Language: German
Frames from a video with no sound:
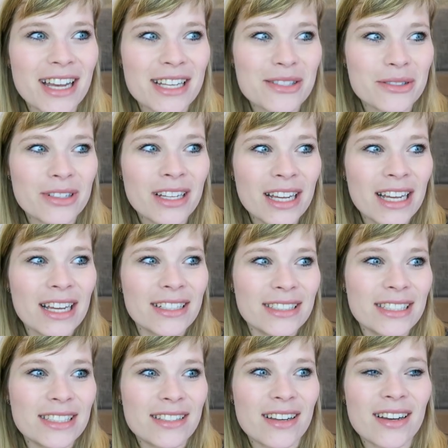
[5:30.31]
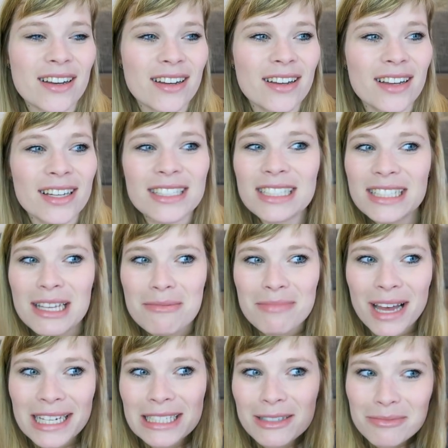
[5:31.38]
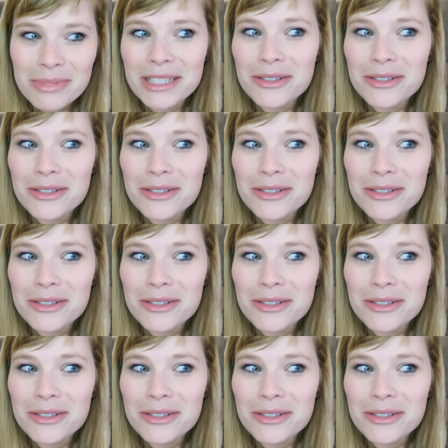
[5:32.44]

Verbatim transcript: Also dieser, dieser Mann